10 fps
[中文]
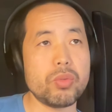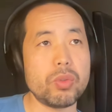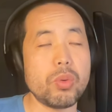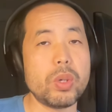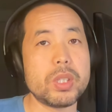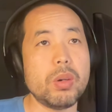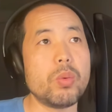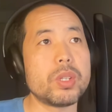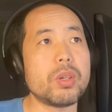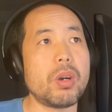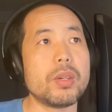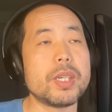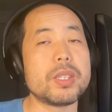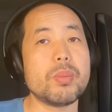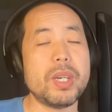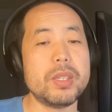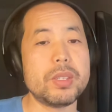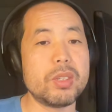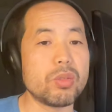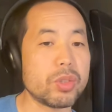所以说，我希望我的小孩在这
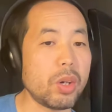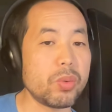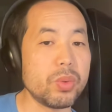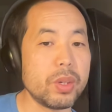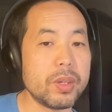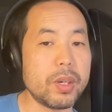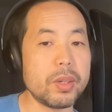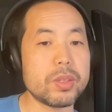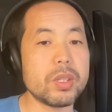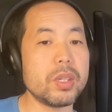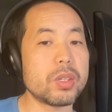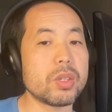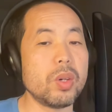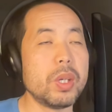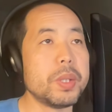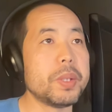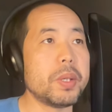边接受教育啊，这也是。